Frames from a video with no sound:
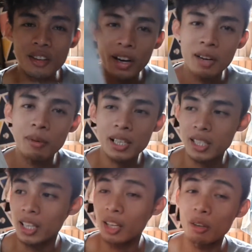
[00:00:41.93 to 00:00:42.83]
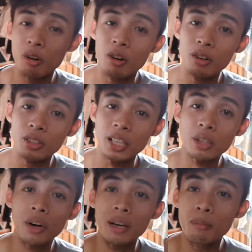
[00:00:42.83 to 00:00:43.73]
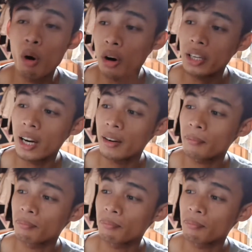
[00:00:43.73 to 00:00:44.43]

so unboxing natin kong ito ay boya.